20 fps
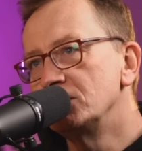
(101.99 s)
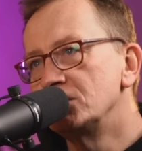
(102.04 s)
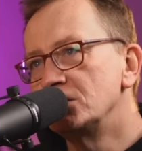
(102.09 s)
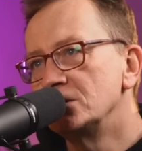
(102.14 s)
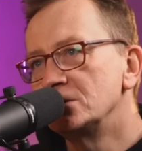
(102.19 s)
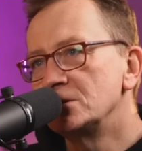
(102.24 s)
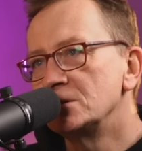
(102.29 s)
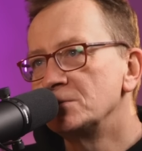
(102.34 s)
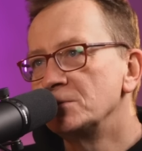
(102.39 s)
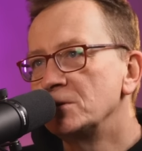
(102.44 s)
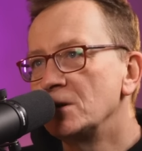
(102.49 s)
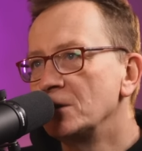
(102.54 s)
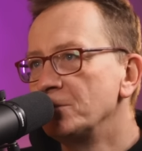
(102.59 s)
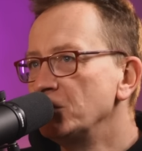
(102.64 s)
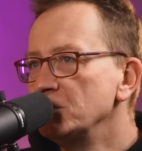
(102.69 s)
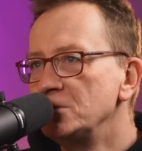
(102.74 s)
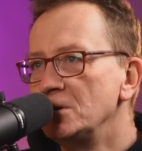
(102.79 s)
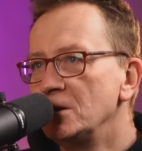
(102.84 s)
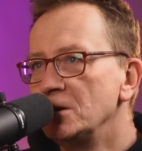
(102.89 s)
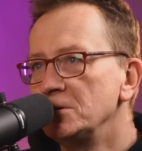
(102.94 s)
że jesteśmy tak
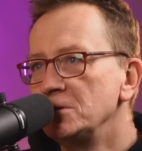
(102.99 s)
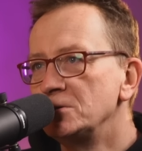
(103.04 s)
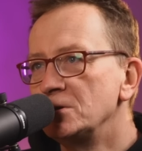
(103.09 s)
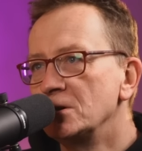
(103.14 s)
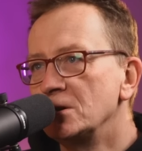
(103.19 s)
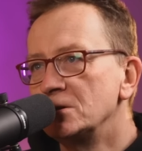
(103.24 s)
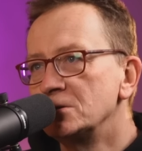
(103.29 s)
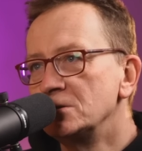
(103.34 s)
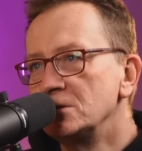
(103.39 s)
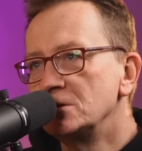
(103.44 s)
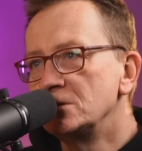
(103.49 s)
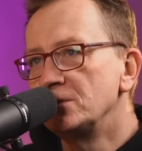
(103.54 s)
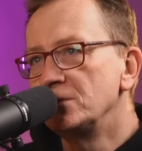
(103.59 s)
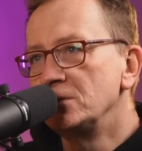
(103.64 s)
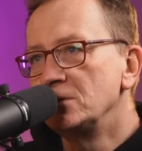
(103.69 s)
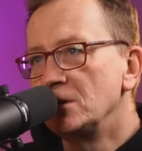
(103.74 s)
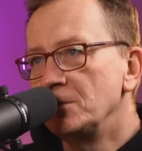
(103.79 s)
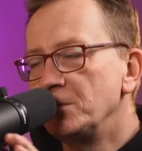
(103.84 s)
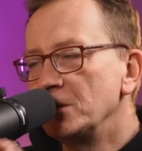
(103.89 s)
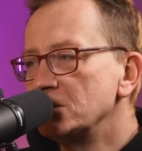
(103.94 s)
podzieleni, że każdy jest w
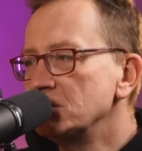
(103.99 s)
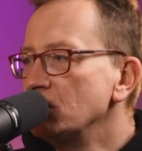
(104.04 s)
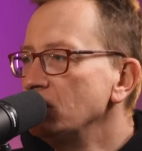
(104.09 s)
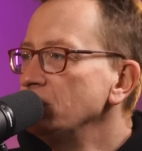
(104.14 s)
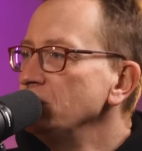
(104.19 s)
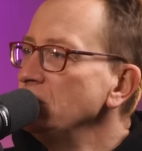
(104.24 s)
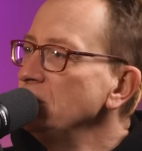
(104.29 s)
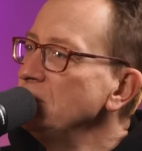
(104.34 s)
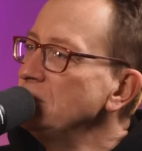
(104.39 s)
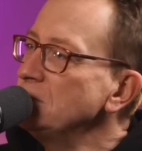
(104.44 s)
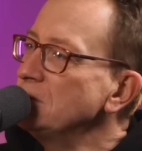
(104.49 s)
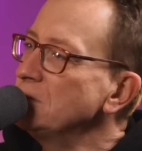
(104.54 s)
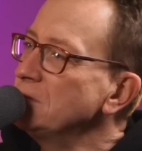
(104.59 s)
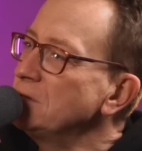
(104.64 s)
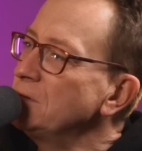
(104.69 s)
innej piaskownicy,